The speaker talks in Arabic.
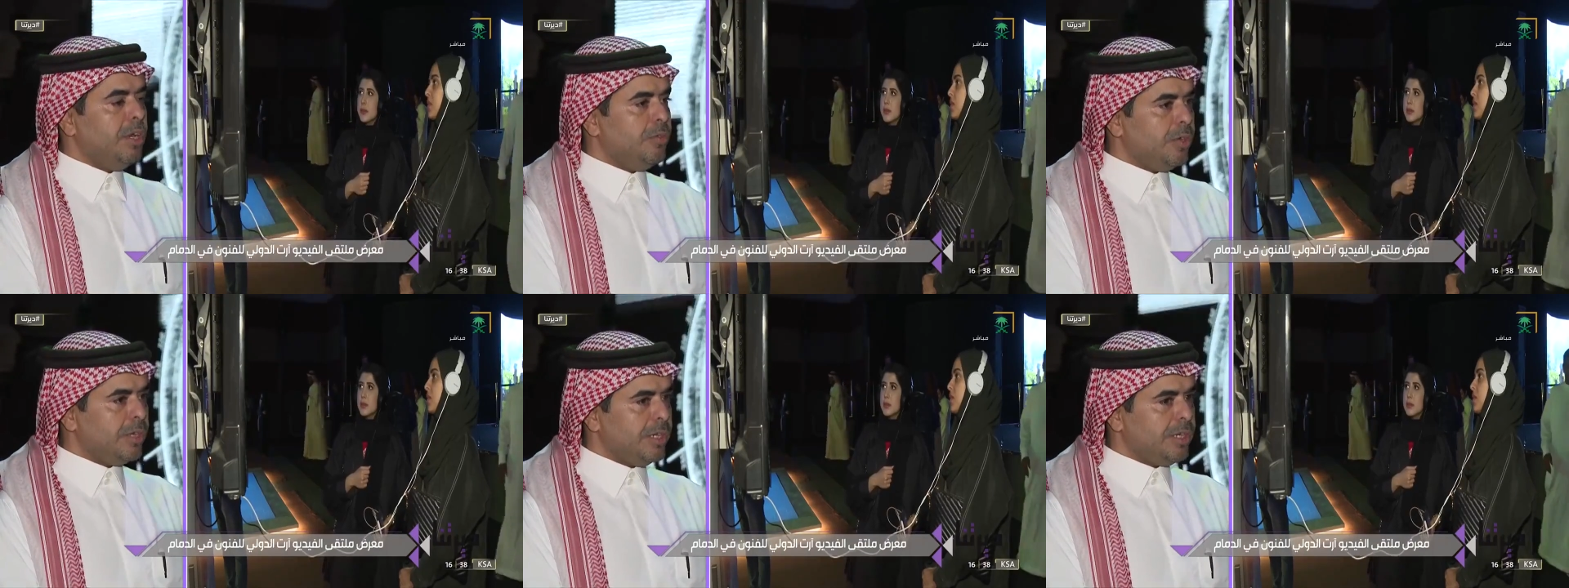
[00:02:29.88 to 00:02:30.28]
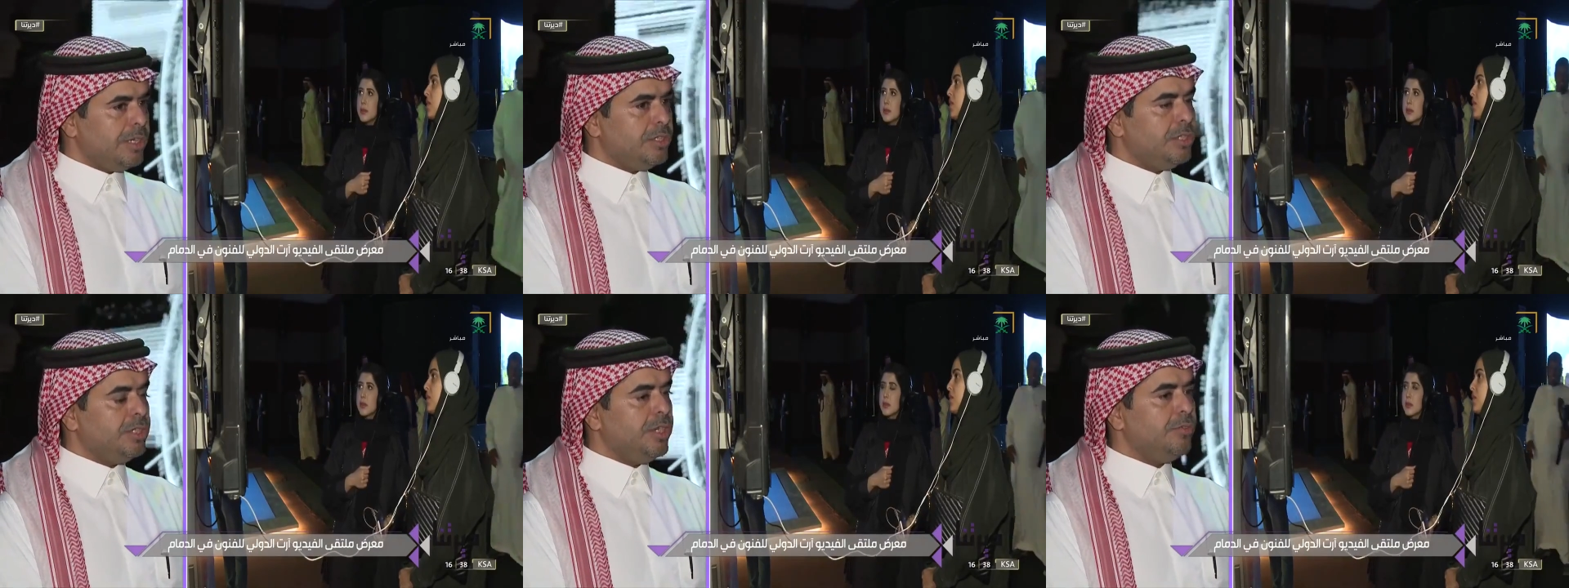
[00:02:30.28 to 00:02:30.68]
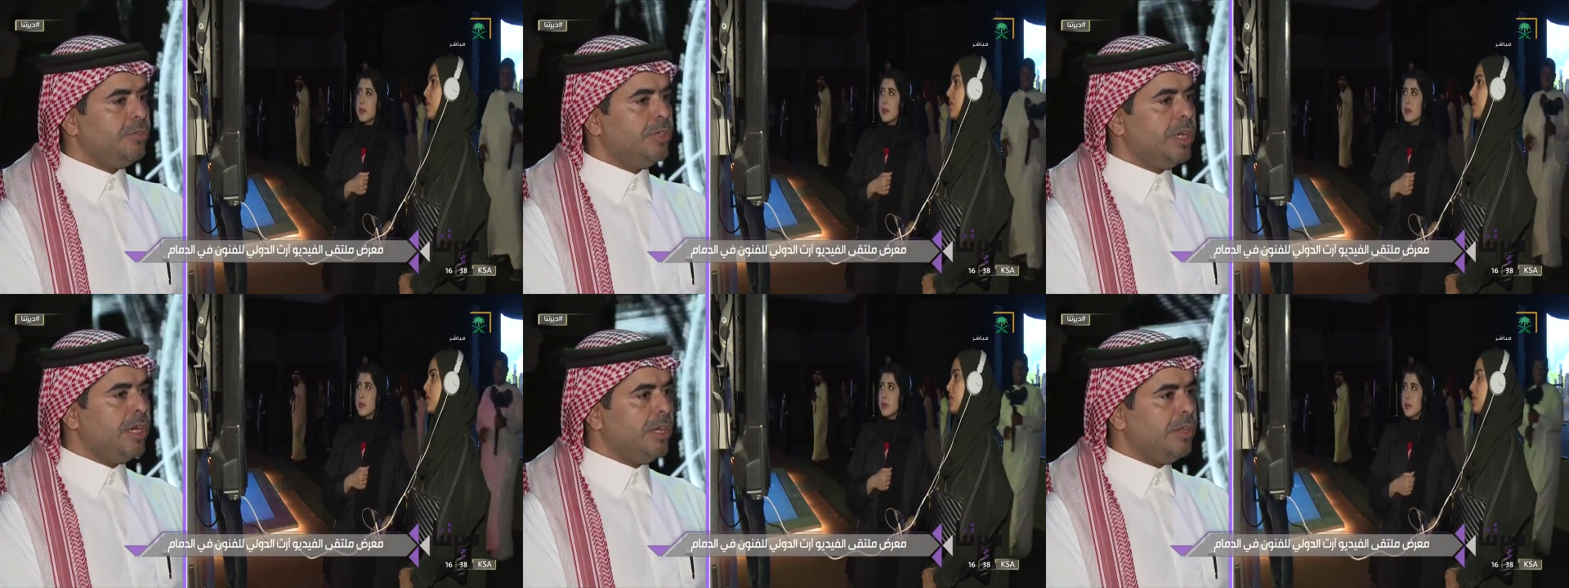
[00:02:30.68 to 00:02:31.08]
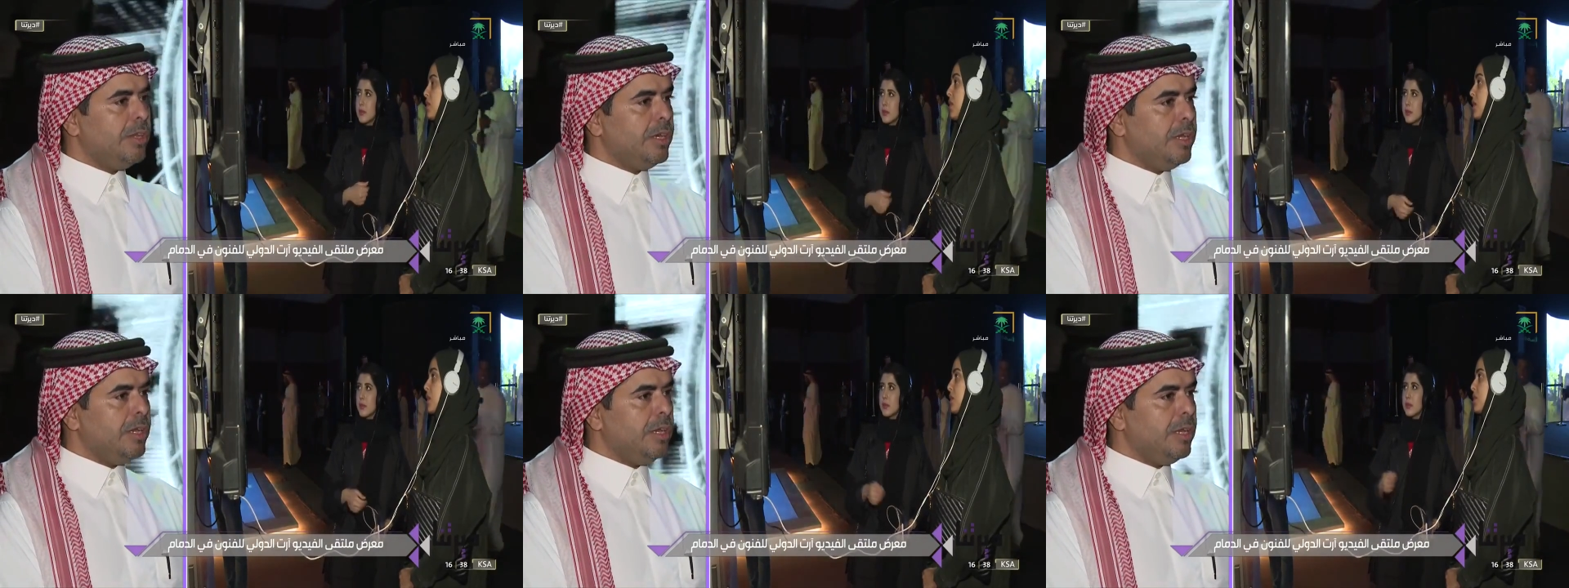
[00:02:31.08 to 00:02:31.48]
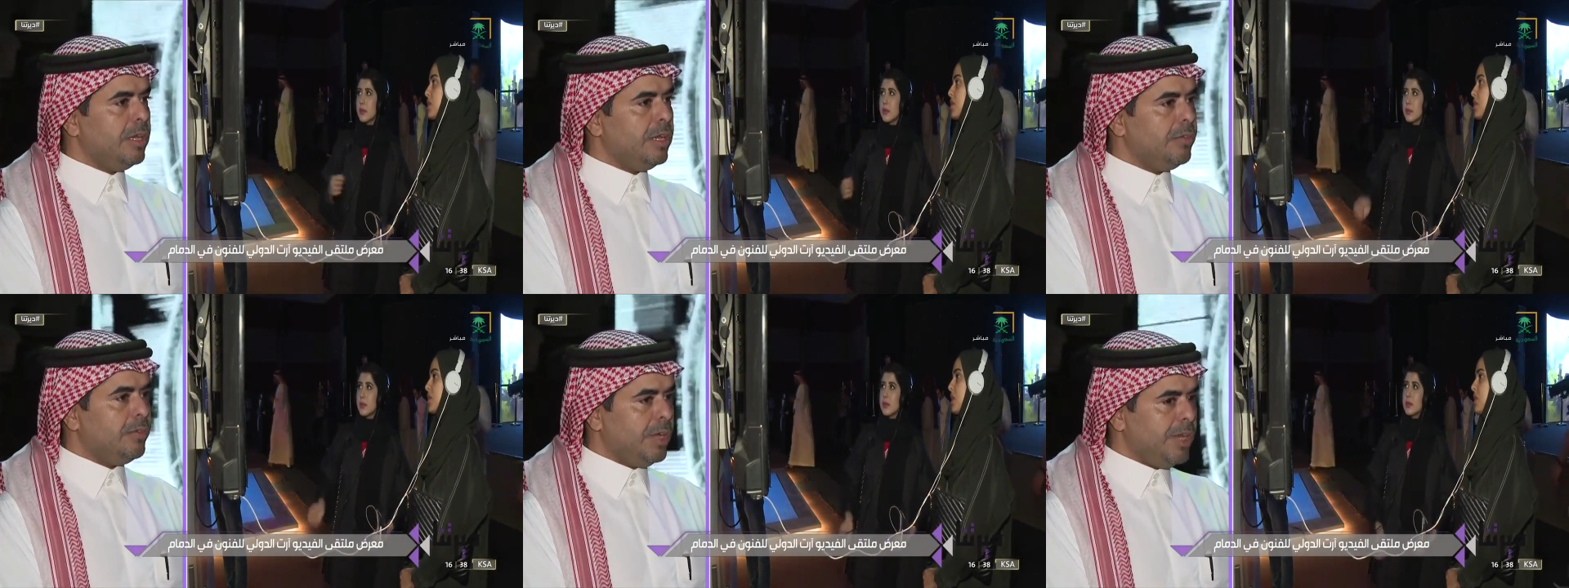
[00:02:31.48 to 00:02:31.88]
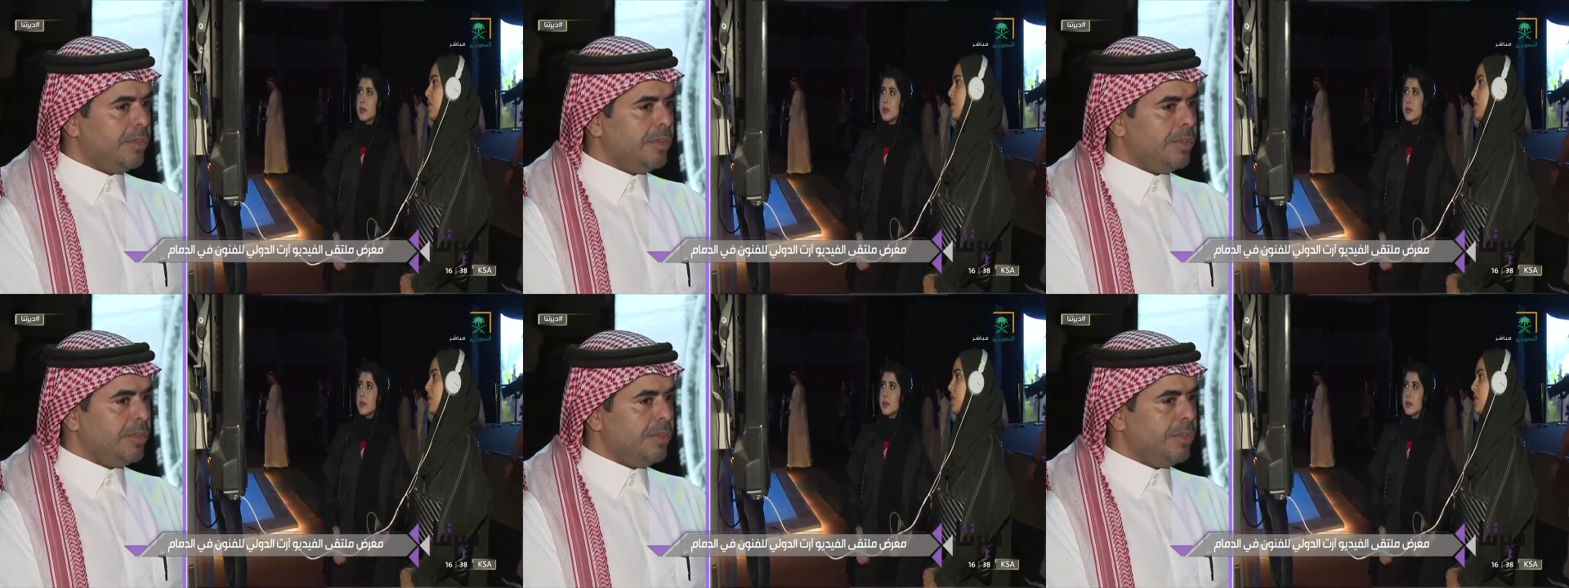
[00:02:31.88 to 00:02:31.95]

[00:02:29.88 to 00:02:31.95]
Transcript: فقيره جدا في هذا في